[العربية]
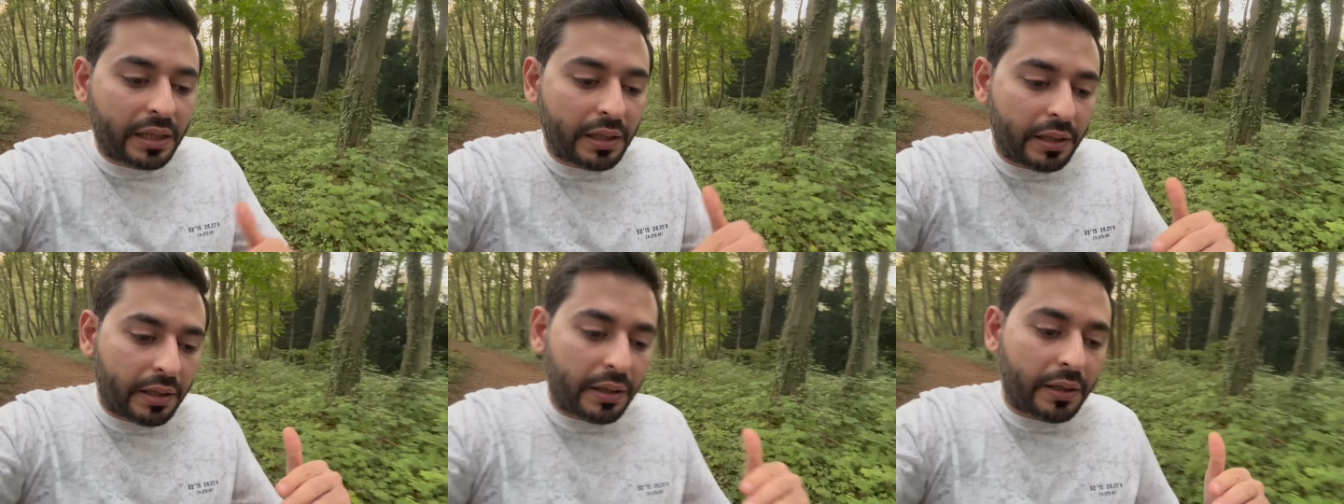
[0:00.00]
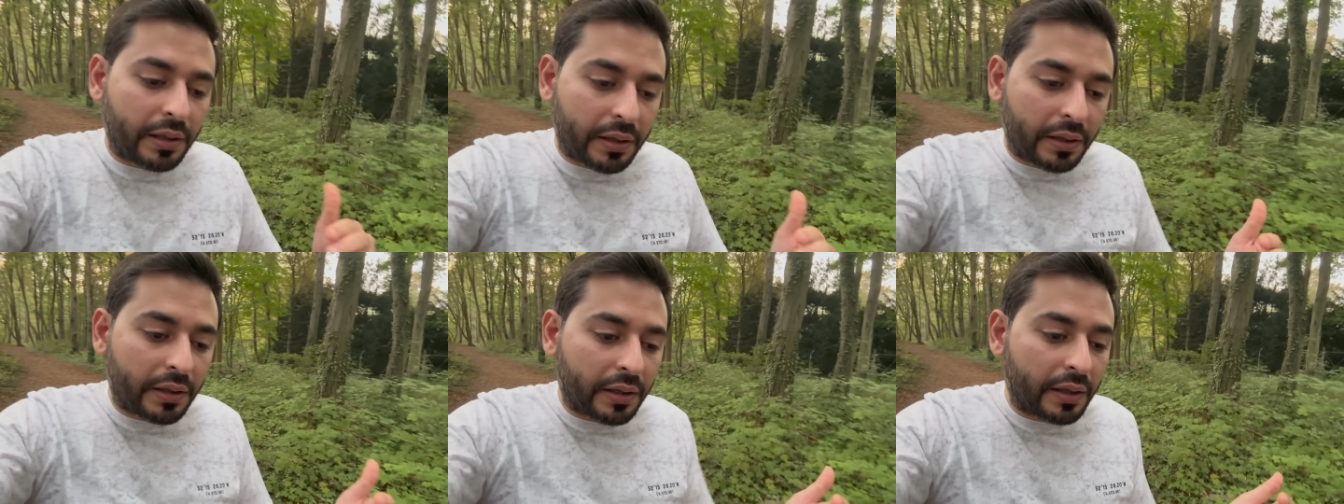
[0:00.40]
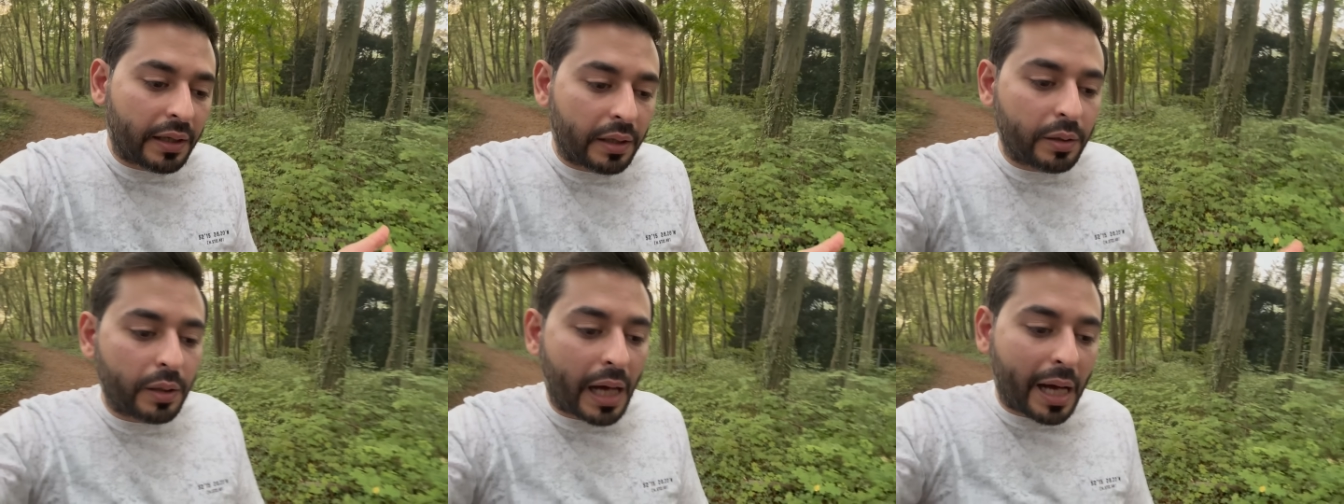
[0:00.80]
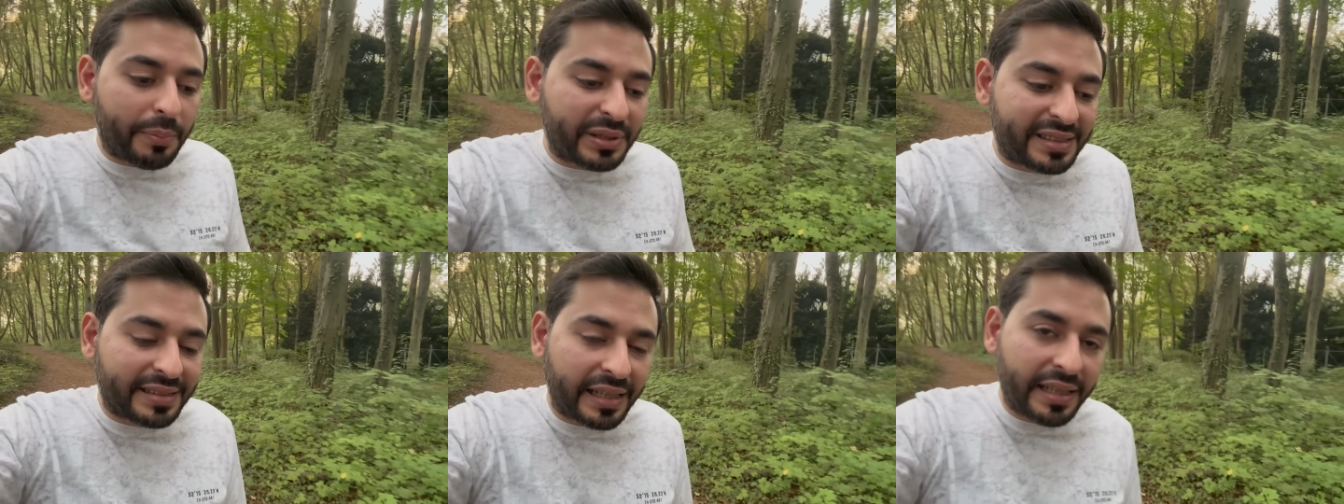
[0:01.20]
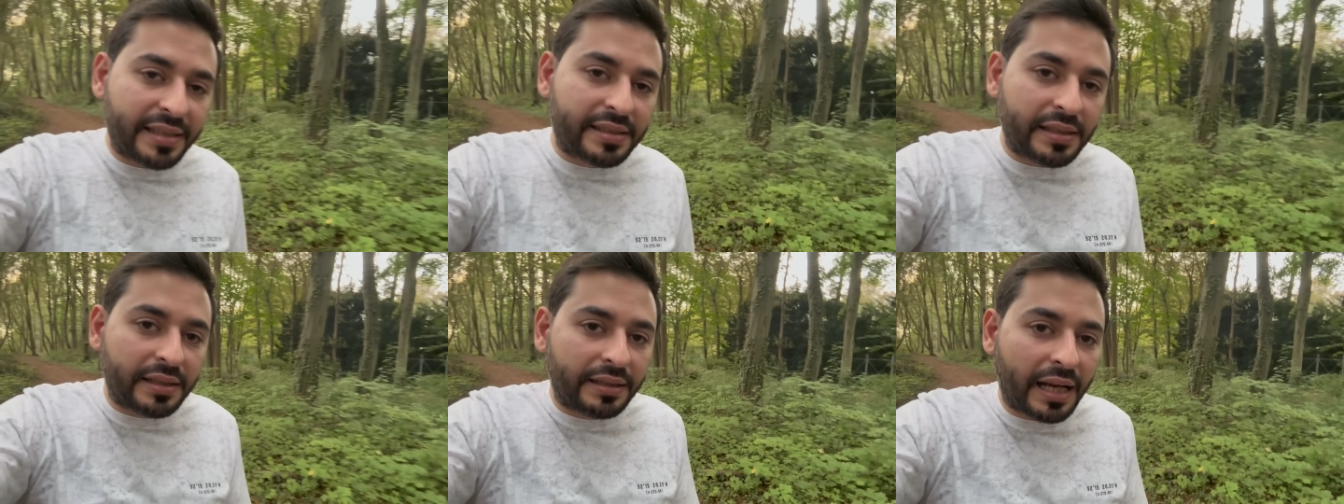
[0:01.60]
آه عم
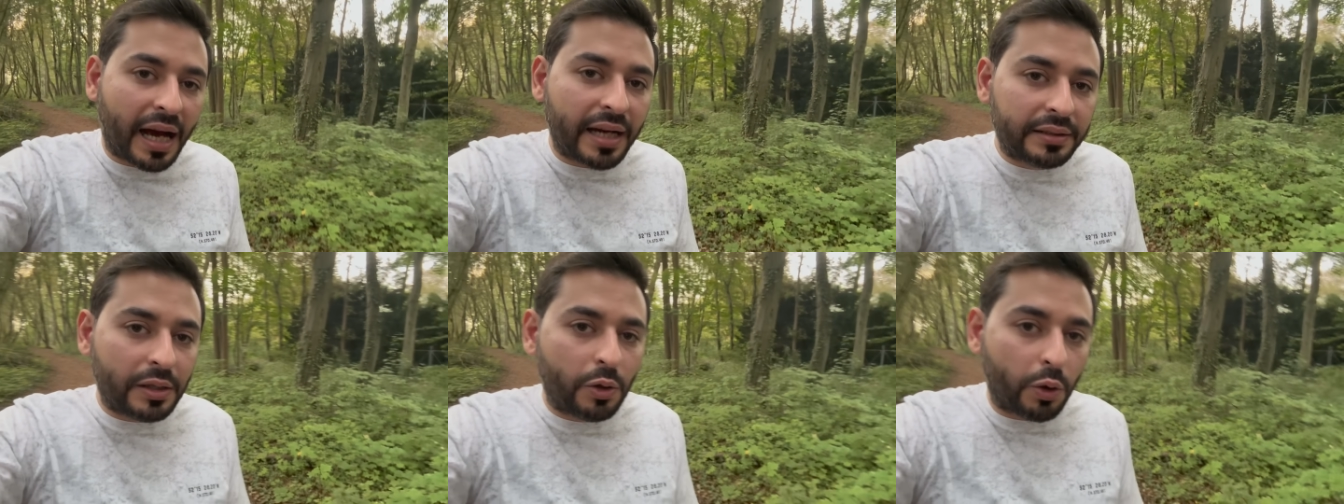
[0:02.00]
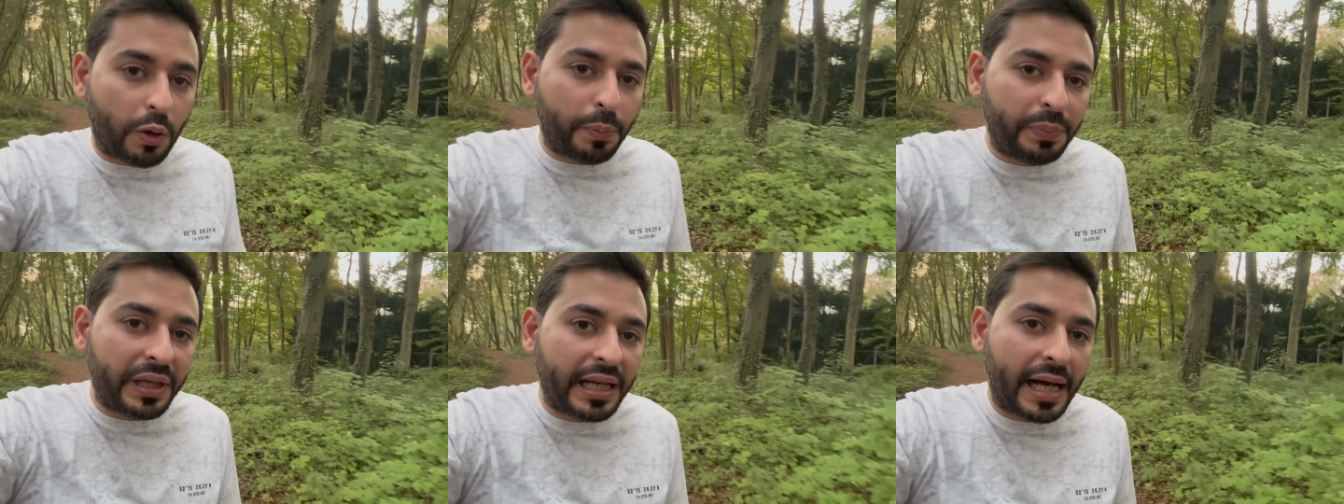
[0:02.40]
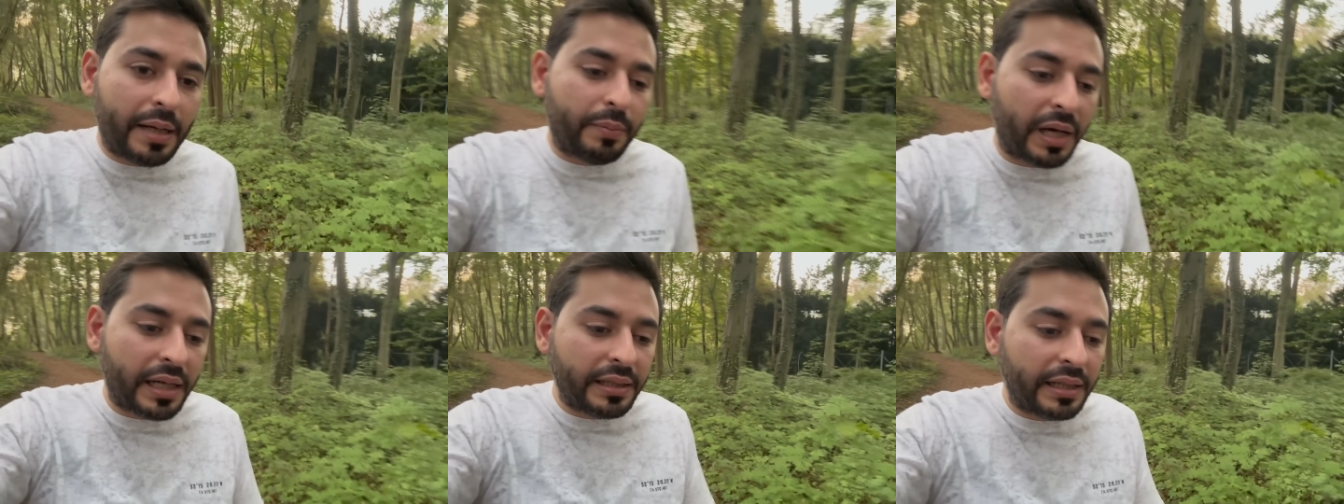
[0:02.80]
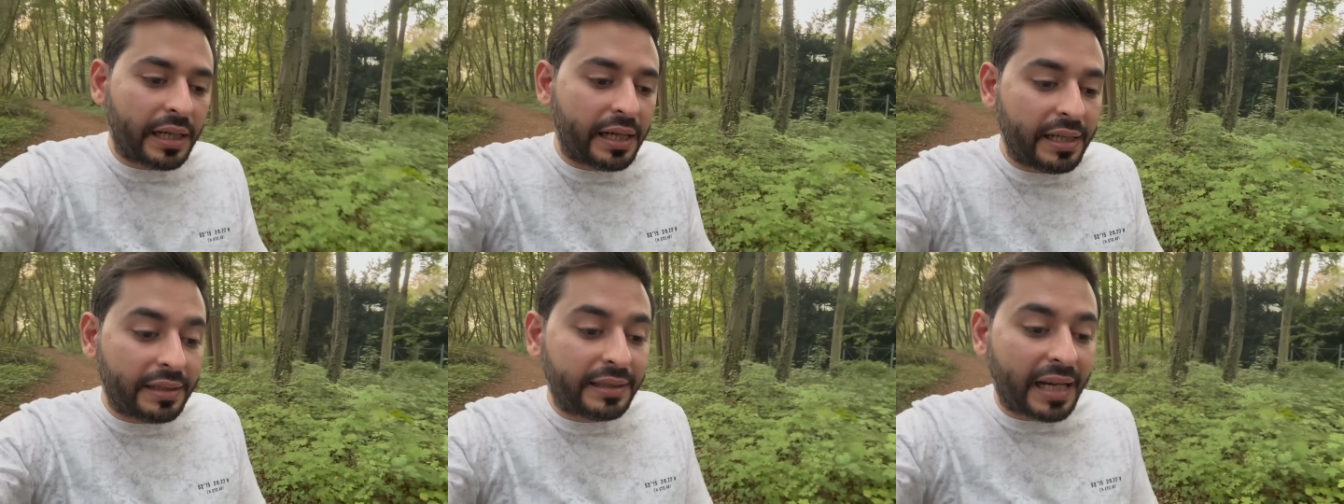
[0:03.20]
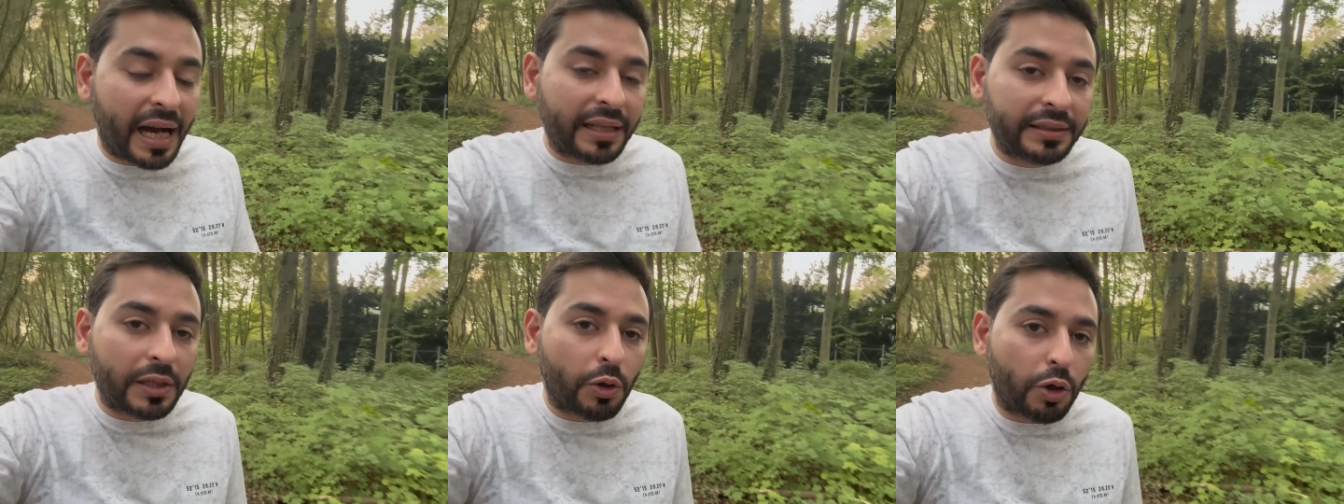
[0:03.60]
بتسيس الاتحاد الاوروبي المانيا
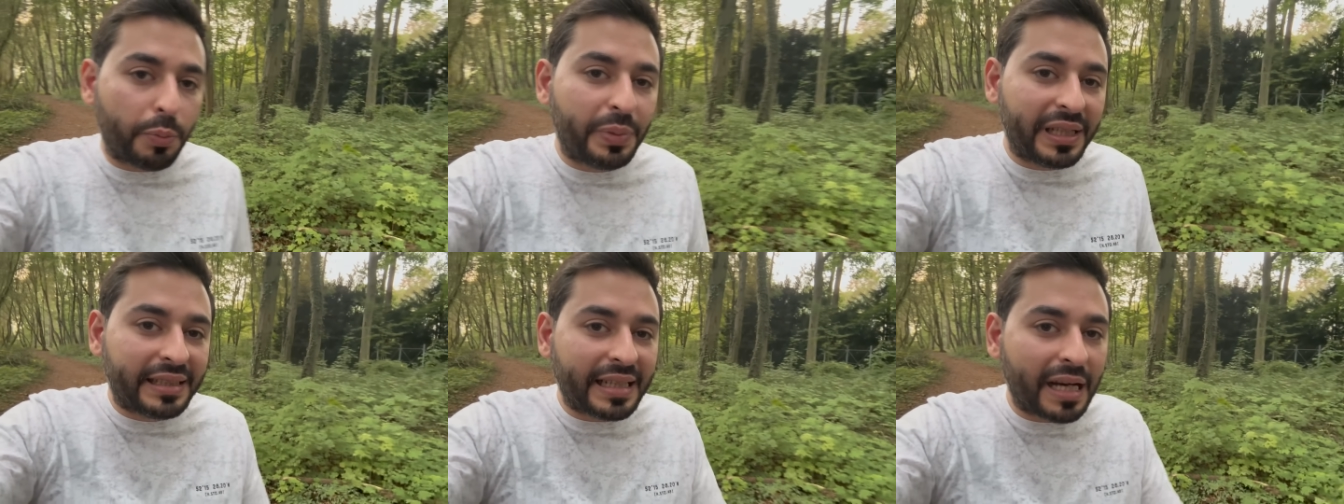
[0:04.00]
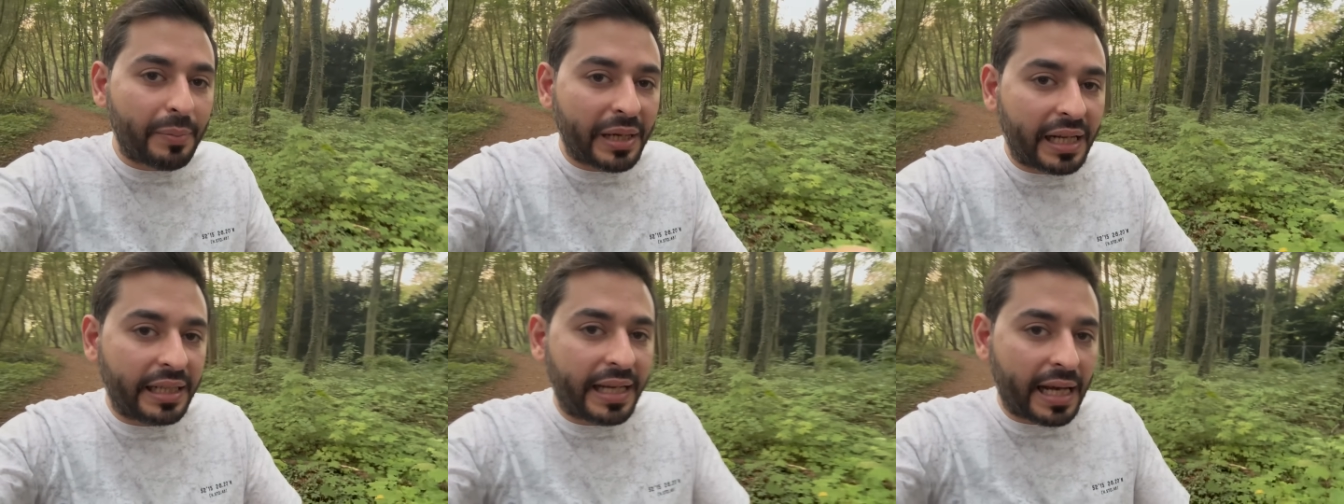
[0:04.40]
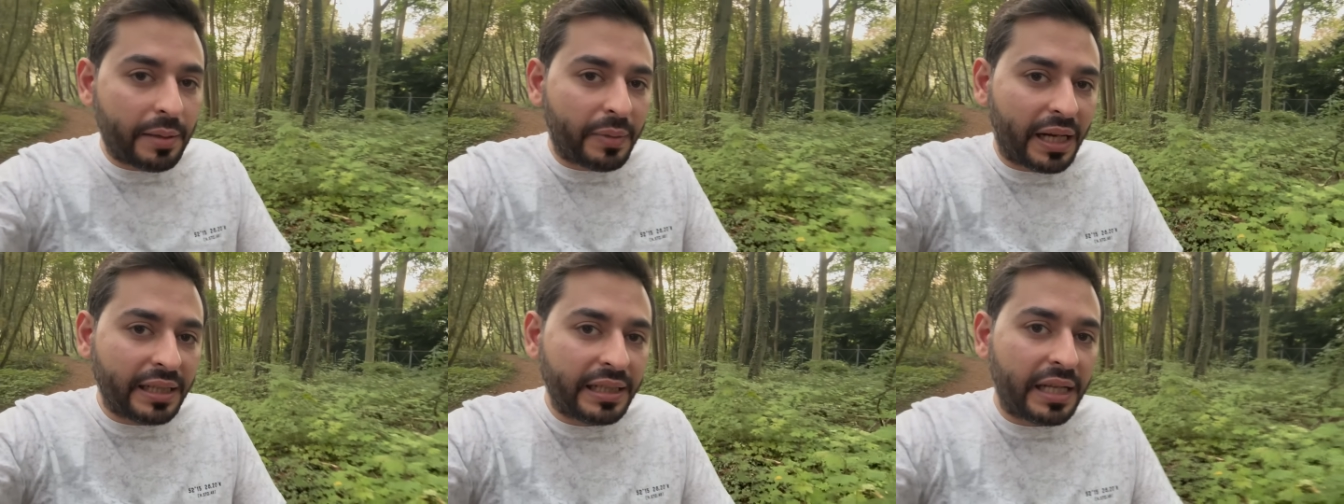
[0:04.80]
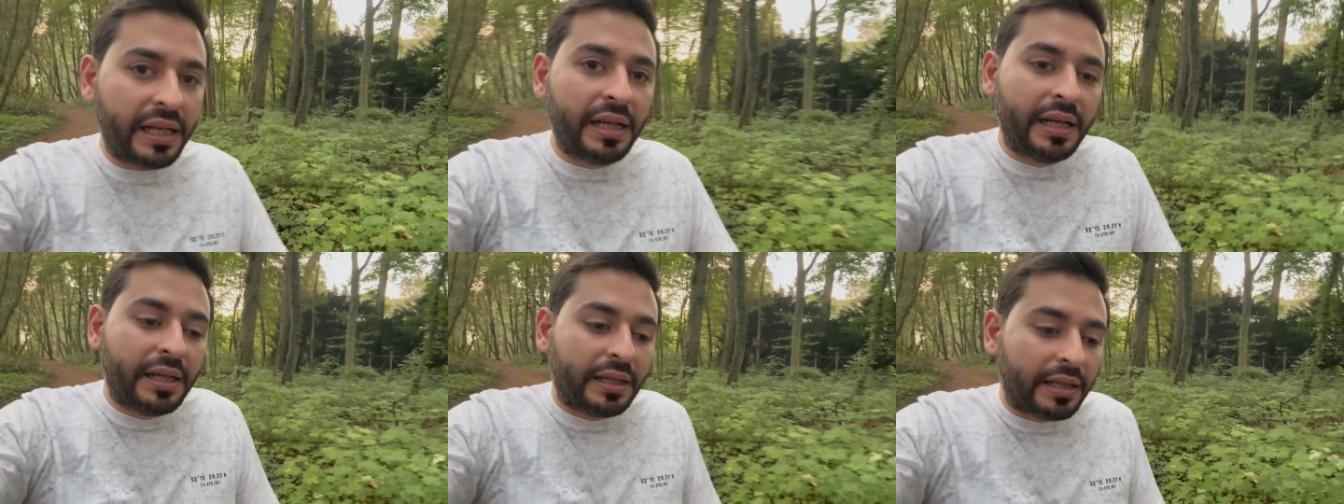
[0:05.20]
الاتحاد الاوروبي تابع لالمانيا